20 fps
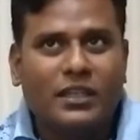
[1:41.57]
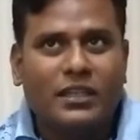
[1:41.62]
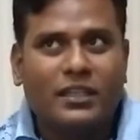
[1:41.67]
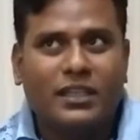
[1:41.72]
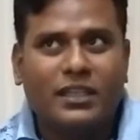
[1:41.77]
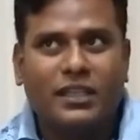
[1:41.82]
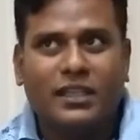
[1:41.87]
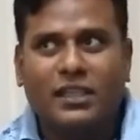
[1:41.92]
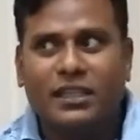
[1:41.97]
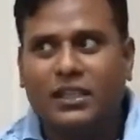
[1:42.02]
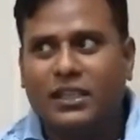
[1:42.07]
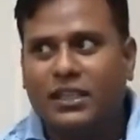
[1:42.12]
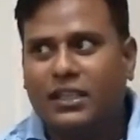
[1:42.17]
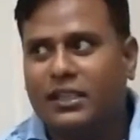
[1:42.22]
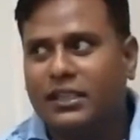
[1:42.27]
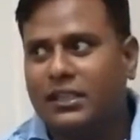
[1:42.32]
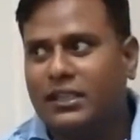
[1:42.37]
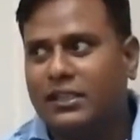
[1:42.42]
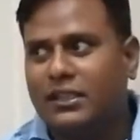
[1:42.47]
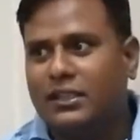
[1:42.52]

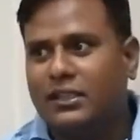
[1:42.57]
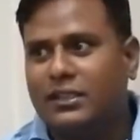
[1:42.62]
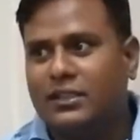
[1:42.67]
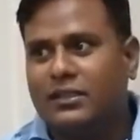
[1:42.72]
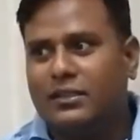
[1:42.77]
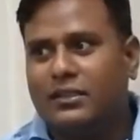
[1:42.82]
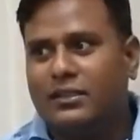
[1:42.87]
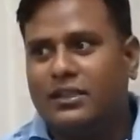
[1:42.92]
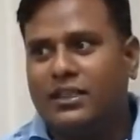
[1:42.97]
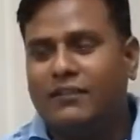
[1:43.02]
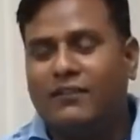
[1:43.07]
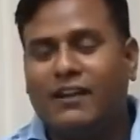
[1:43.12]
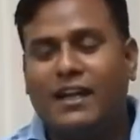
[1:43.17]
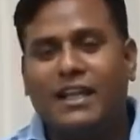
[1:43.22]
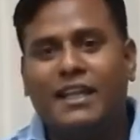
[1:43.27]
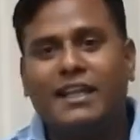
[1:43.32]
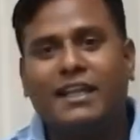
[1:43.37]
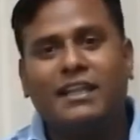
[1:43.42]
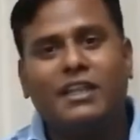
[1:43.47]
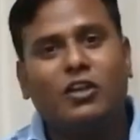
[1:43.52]
कि
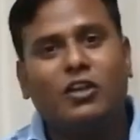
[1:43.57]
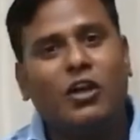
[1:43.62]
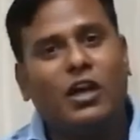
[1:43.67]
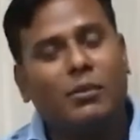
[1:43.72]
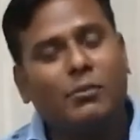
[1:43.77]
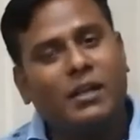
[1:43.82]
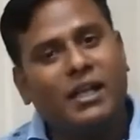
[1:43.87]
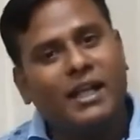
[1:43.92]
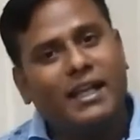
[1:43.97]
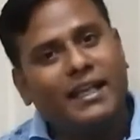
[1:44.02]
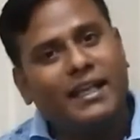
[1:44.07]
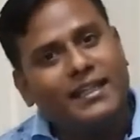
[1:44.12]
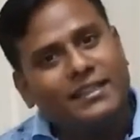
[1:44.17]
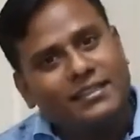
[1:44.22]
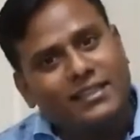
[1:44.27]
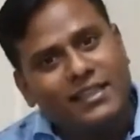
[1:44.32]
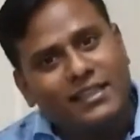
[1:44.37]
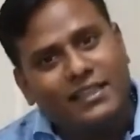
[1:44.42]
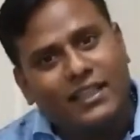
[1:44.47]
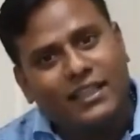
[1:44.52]
दिवाली का त्यौहार मनाया
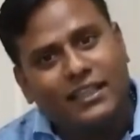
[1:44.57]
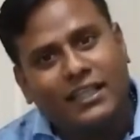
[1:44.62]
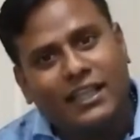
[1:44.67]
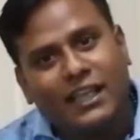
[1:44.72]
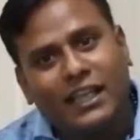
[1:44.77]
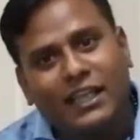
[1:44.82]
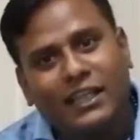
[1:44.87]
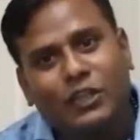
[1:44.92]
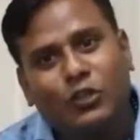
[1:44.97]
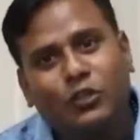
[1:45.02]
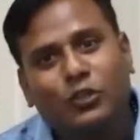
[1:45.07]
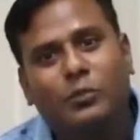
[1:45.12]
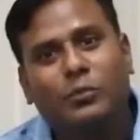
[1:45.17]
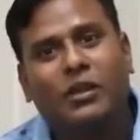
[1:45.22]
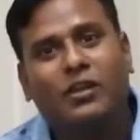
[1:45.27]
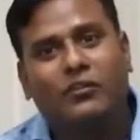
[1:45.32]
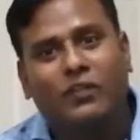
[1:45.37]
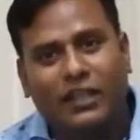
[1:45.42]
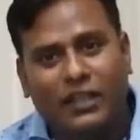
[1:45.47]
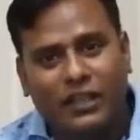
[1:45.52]
इसलिए जाता है क्योंकि
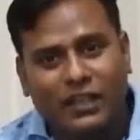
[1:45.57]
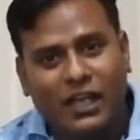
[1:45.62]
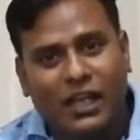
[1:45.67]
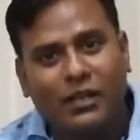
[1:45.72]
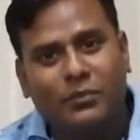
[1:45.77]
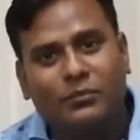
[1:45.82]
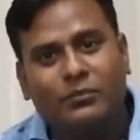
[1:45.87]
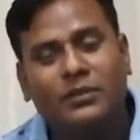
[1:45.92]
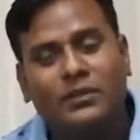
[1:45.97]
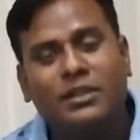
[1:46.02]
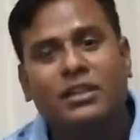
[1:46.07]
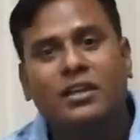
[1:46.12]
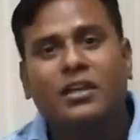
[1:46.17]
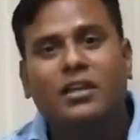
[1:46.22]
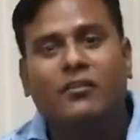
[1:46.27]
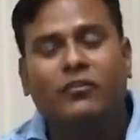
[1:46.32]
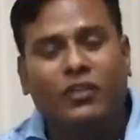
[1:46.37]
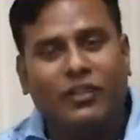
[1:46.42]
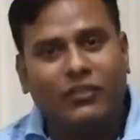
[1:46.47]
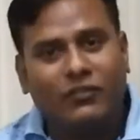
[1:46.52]
भगवान राम
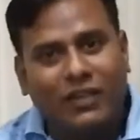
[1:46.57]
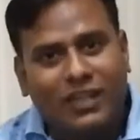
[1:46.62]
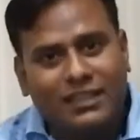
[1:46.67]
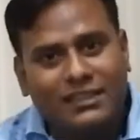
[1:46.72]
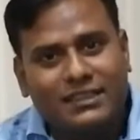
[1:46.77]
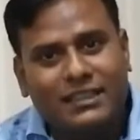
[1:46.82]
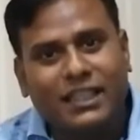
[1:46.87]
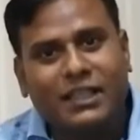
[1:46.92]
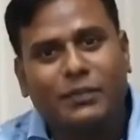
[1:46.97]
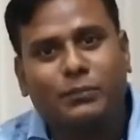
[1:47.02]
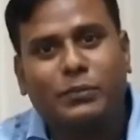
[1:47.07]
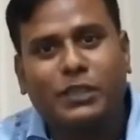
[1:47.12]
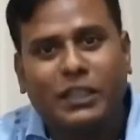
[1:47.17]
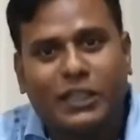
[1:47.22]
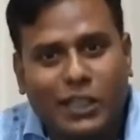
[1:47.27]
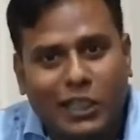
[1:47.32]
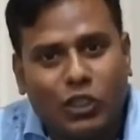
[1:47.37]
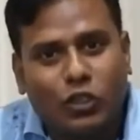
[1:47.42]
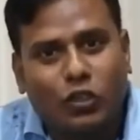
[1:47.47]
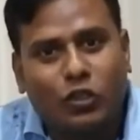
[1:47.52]
वनवास से अपने
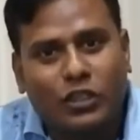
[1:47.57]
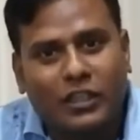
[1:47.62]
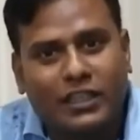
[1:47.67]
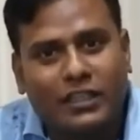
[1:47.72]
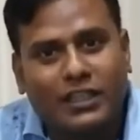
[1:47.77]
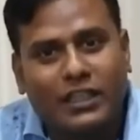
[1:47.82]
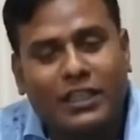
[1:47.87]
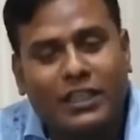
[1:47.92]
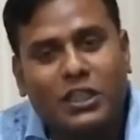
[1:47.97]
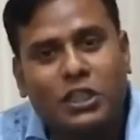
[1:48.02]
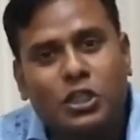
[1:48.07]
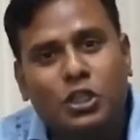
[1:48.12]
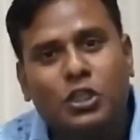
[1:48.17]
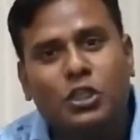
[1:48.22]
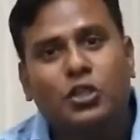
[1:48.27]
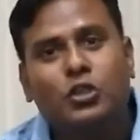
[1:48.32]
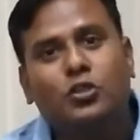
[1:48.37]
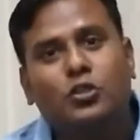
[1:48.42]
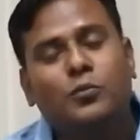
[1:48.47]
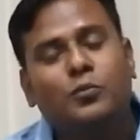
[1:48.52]
घर लौटे थे
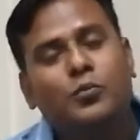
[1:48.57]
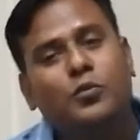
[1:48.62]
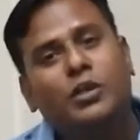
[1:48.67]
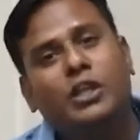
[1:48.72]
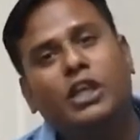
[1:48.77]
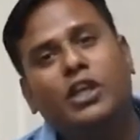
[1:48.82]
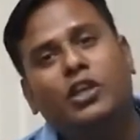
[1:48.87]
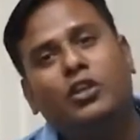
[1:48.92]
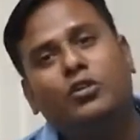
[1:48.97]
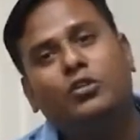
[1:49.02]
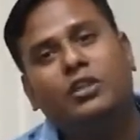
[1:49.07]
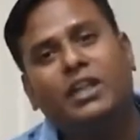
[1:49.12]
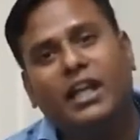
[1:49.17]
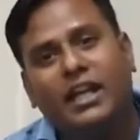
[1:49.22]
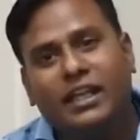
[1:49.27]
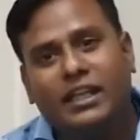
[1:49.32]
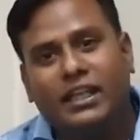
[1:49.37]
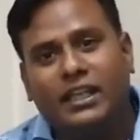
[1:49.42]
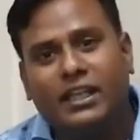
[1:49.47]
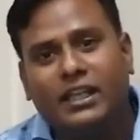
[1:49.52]
तो पूरी
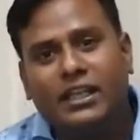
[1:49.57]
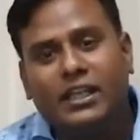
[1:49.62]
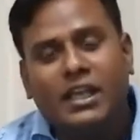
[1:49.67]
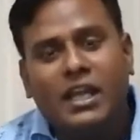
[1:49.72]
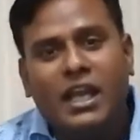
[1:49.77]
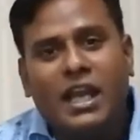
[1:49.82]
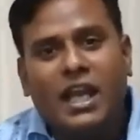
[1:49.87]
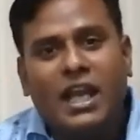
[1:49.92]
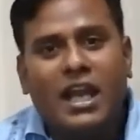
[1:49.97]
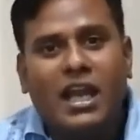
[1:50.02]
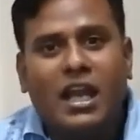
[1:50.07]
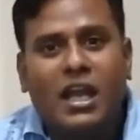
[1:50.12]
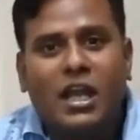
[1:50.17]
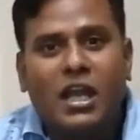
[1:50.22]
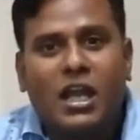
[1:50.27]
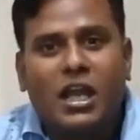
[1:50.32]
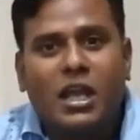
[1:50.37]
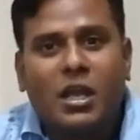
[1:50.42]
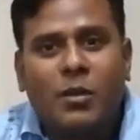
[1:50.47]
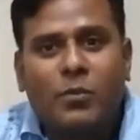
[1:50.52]
अयोध्या ने
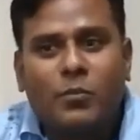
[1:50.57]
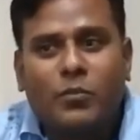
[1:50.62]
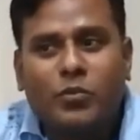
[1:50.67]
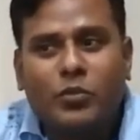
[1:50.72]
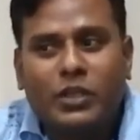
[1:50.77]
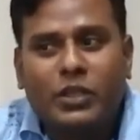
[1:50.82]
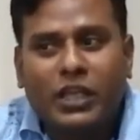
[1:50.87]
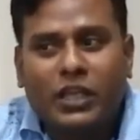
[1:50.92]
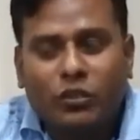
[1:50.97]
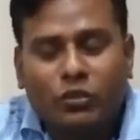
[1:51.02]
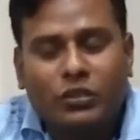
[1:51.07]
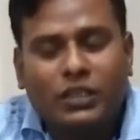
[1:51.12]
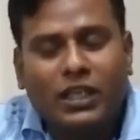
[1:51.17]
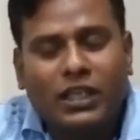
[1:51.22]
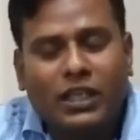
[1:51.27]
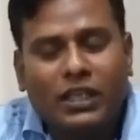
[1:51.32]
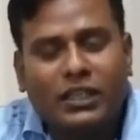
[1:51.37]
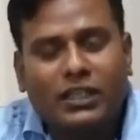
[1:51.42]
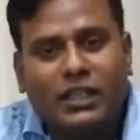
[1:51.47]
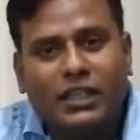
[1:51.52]
पूरी
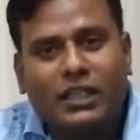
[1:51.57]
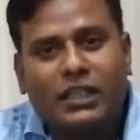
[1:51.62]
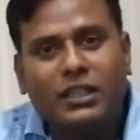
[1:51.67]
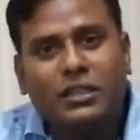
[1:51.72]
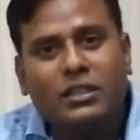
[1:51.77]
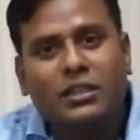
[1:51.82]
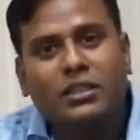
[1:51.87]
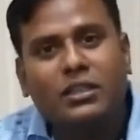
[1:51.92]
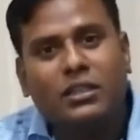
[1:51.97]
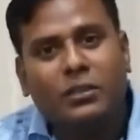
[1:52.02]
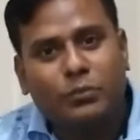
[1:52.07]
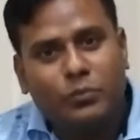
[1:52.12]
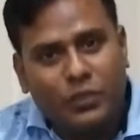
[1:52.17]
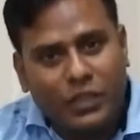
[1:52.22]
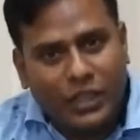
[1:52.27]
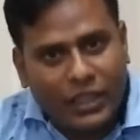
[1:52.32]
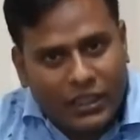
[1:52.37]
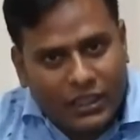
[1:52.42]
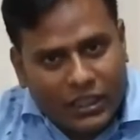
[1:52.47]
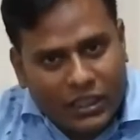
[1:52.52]
अयोध्या ने पूरी
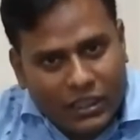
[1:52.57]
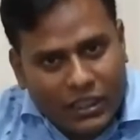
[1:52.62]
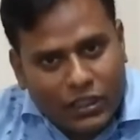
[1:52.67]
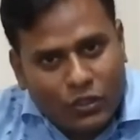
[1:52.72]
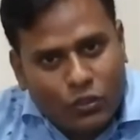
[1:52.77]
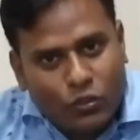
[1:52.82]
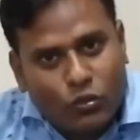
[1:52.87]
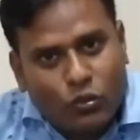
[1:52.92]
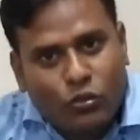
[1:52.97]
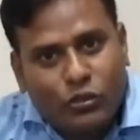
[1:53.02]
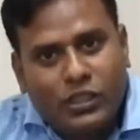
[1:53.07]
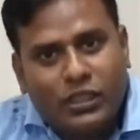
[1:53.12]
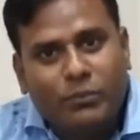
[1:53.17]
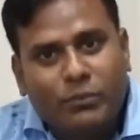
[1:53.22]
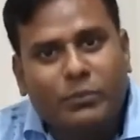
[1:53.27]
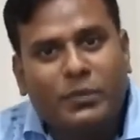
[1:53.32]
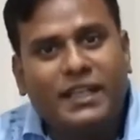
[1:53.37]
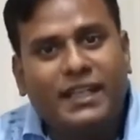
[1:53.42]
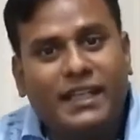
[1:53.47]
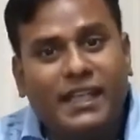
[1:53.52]
अयोध्या के लोगों ने
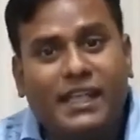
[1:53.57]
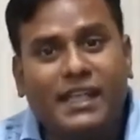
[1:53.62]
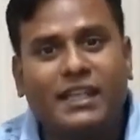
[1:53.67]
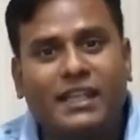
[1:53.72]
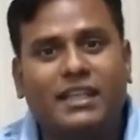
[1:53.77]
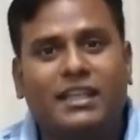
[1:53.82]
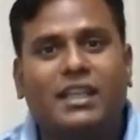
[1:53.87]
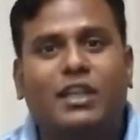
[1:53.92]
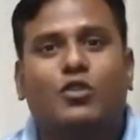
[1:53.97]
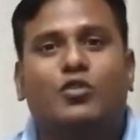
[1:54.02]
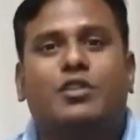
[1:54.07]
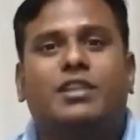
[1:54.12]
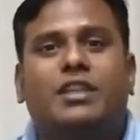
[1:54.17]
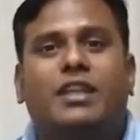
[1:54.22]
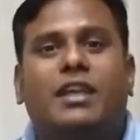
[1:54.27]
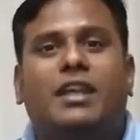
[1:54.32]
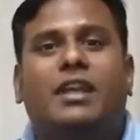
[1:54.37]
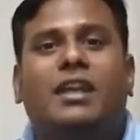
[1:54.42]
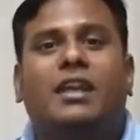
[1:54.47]
मिट्टी के दियों से